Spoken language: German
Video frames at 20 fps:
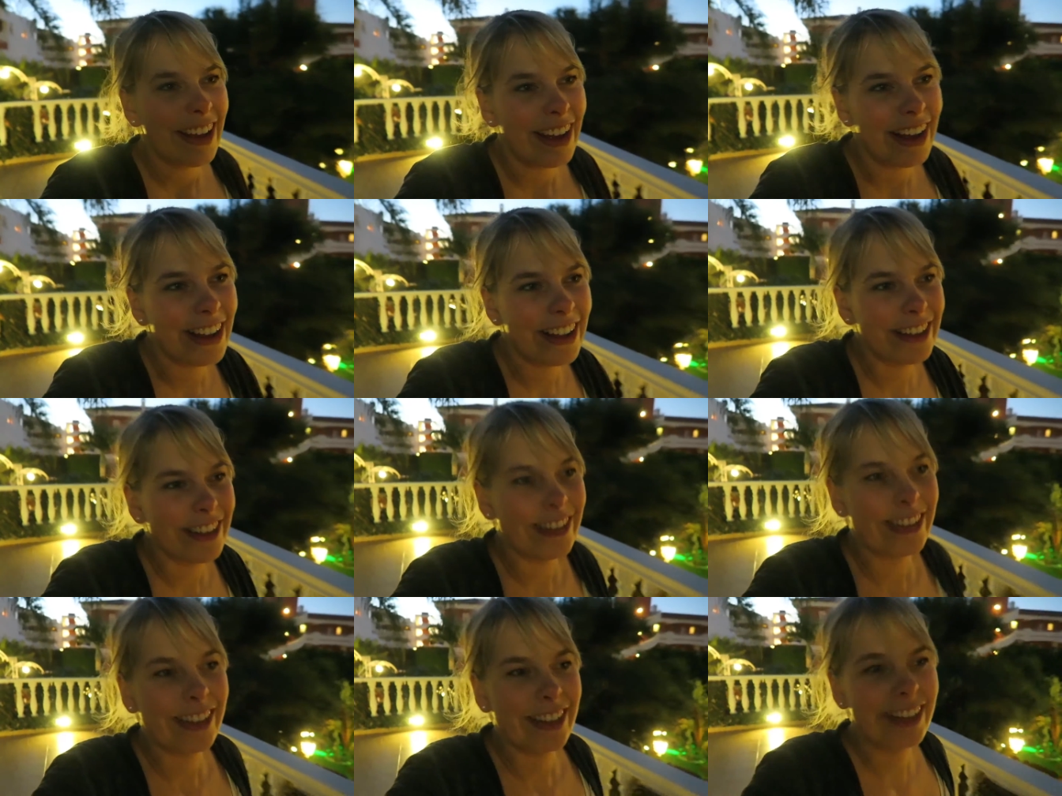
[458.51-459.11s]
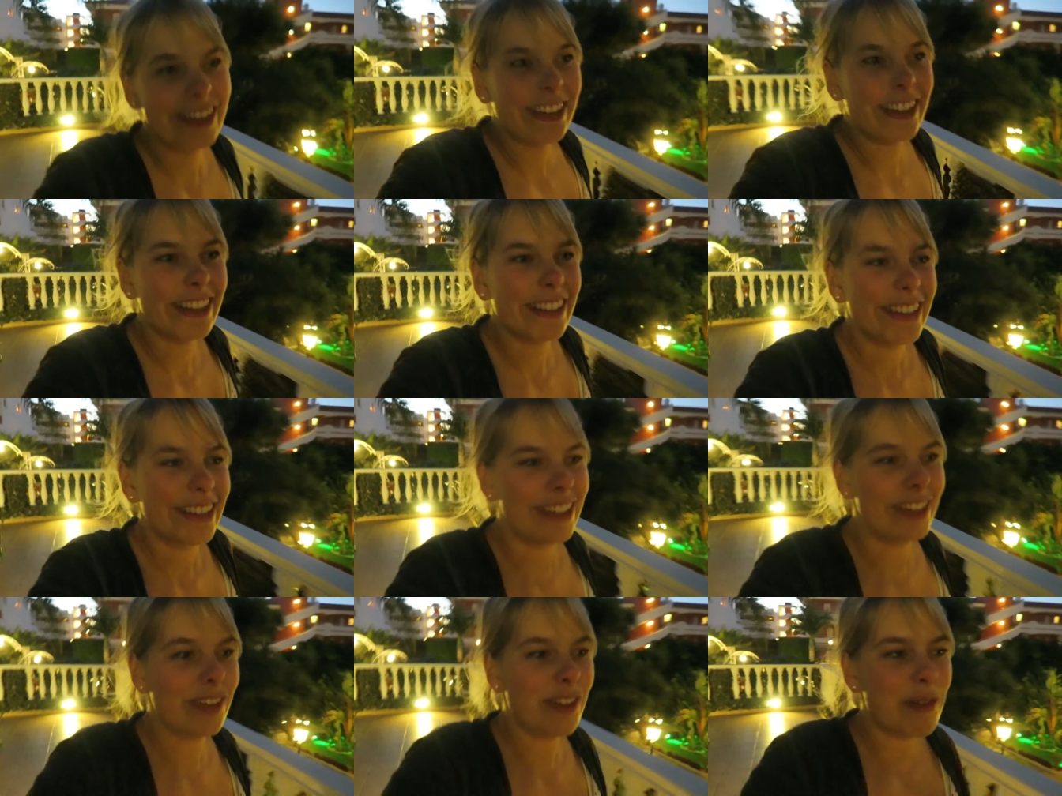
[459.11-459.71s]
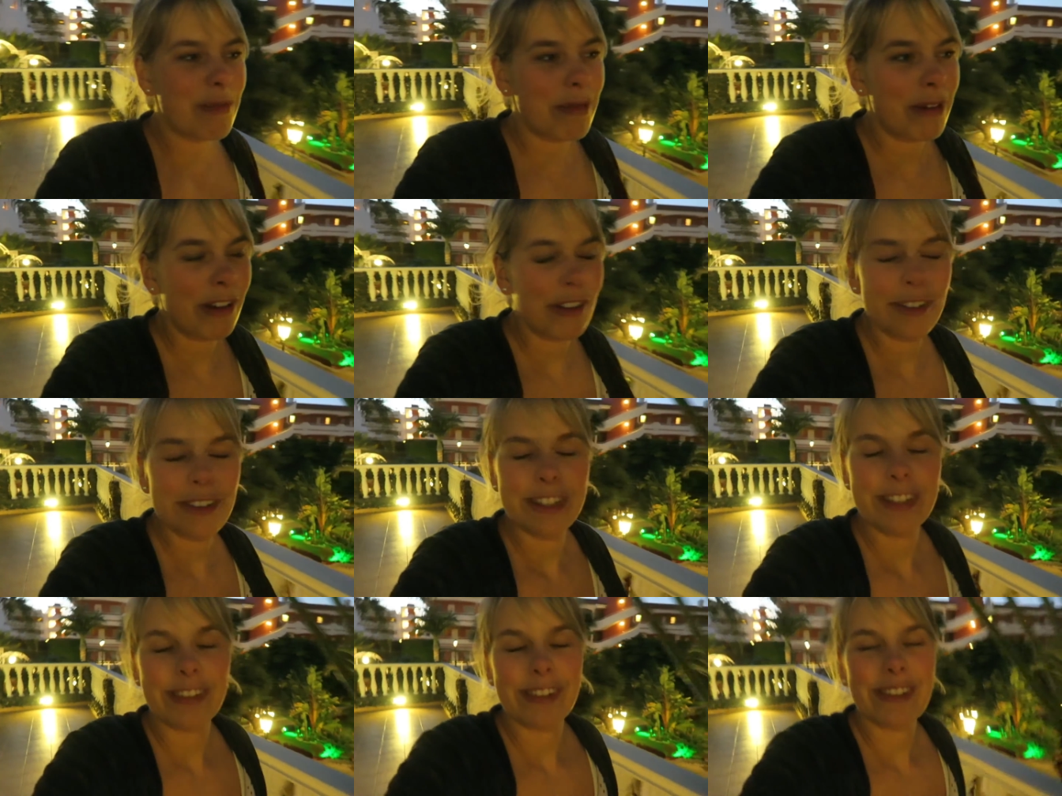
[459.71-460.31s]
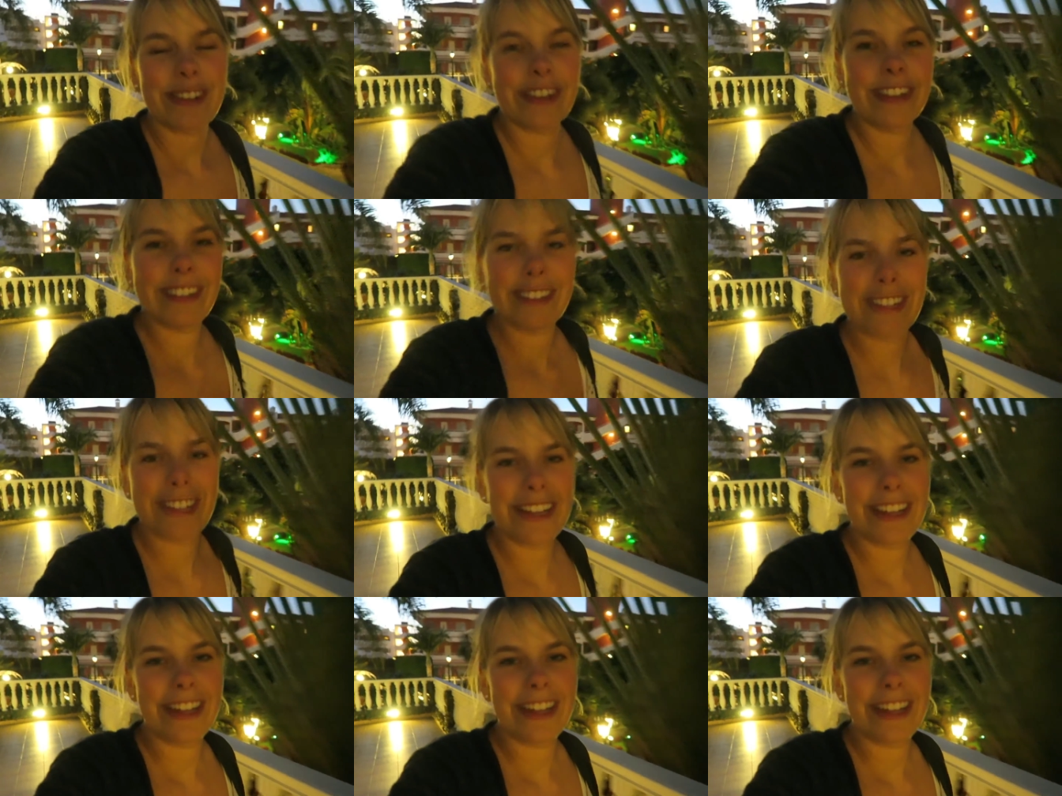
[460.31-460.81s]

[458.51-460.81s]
Also sieht richtig top aus und